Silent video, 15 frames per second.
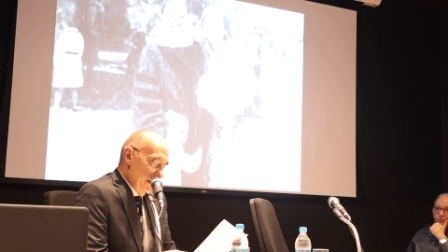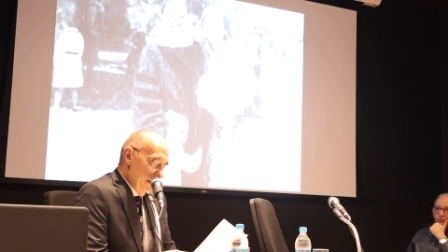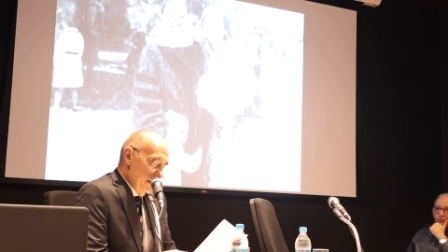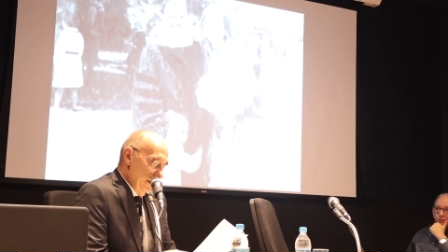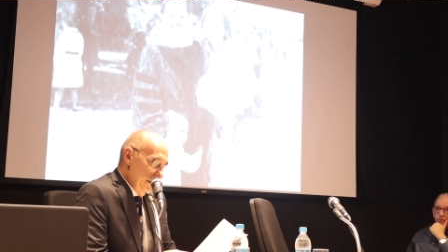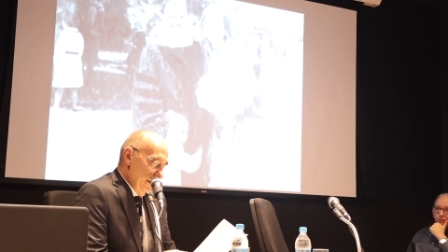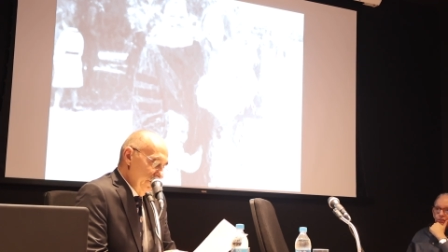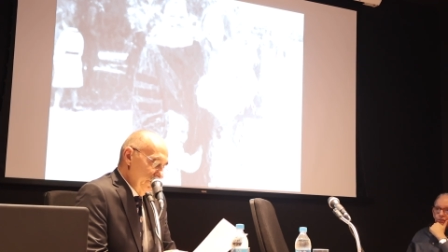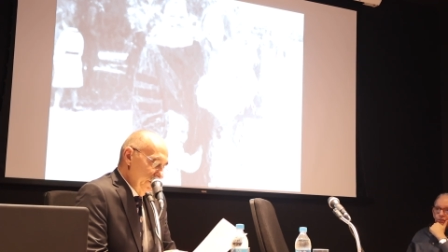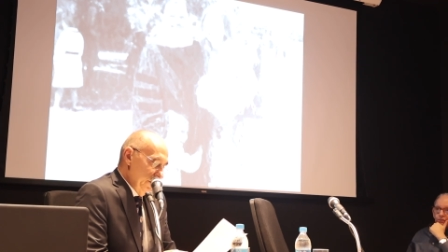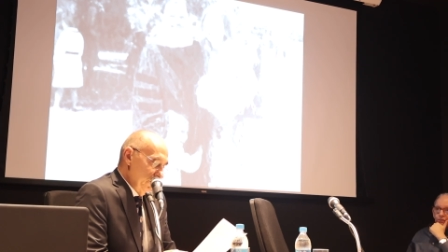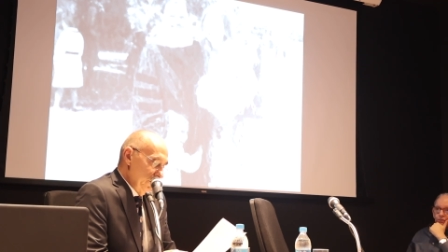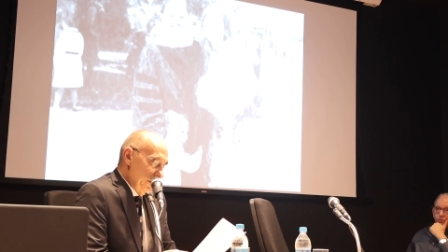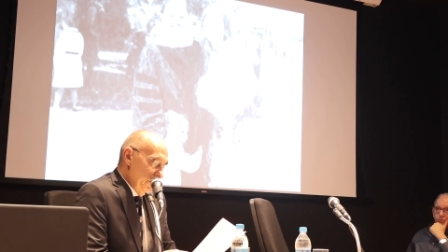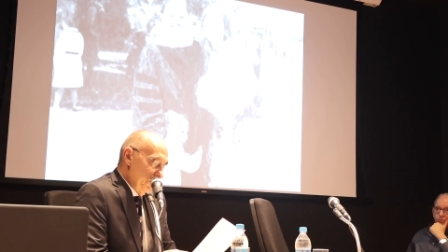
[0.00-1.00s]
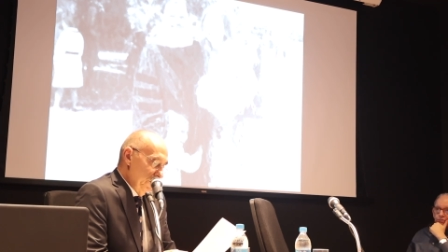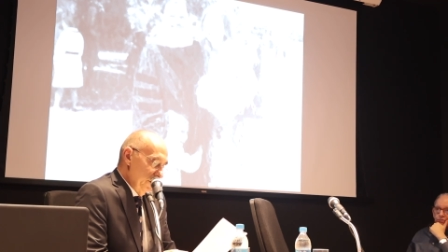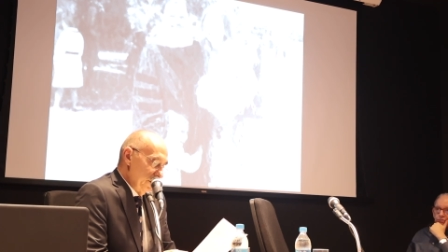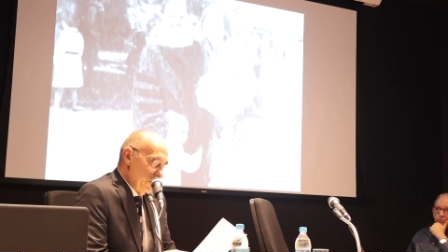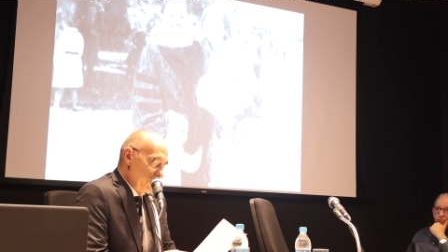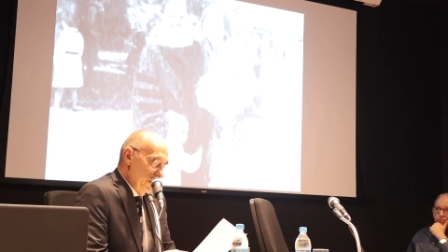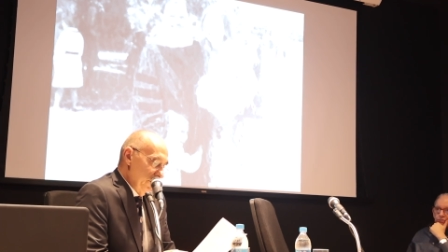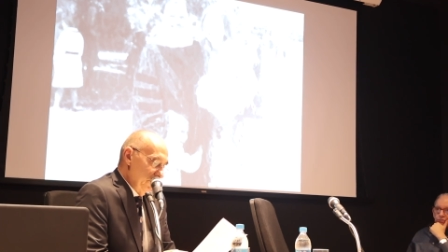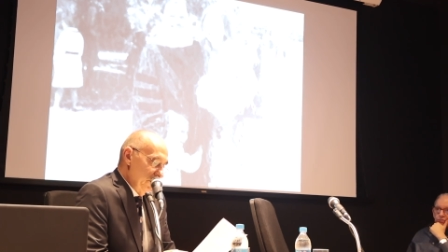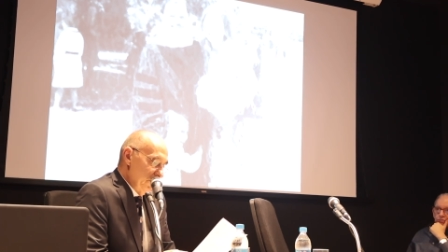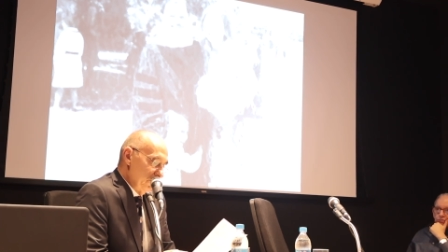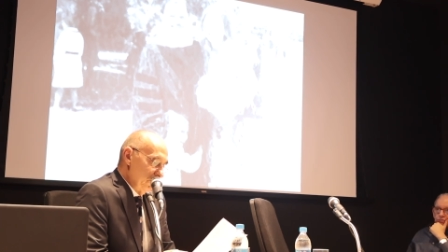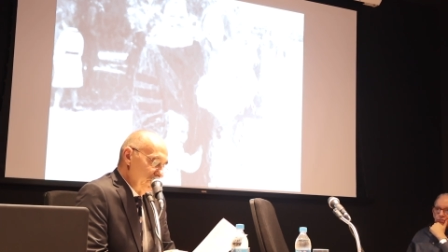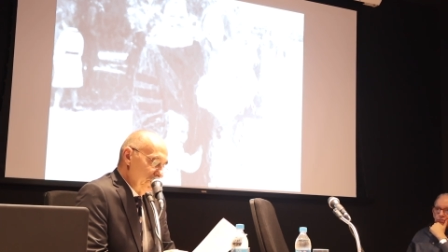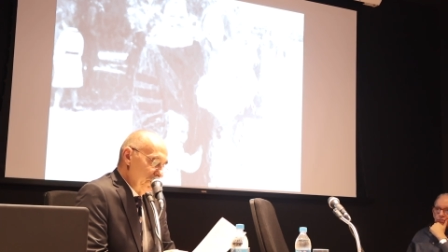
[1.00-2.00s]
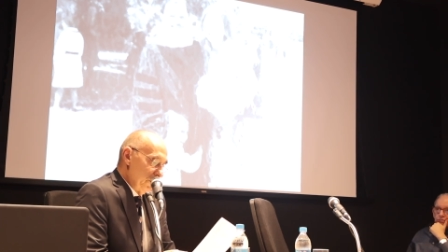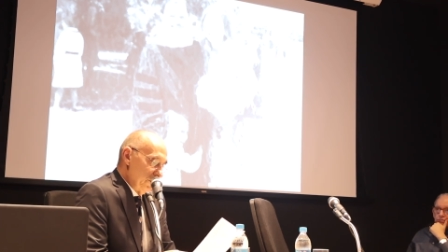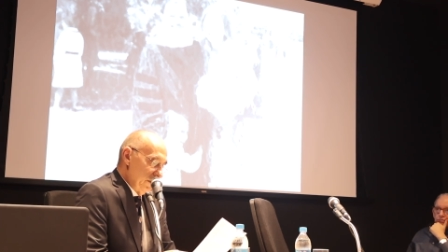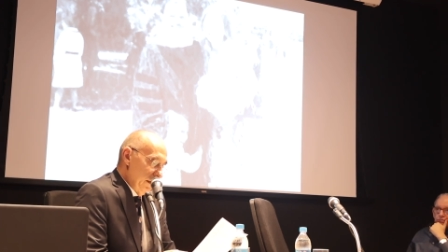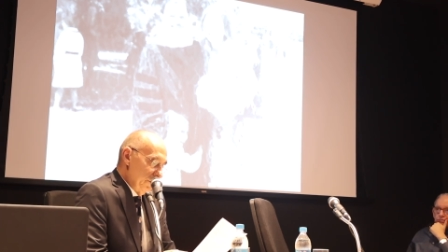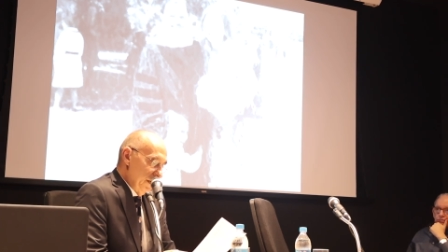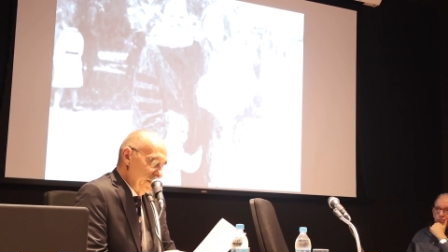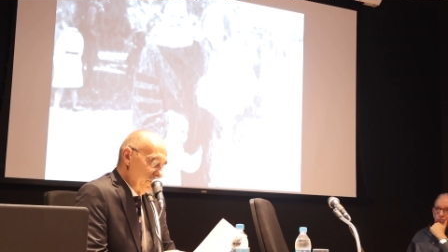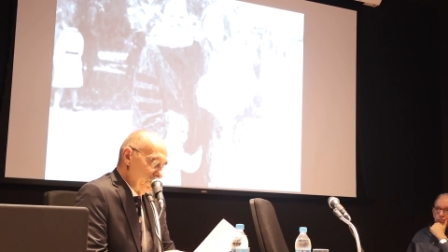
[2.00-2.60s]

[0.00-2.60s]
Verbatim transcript: levando depois ao registro de chamados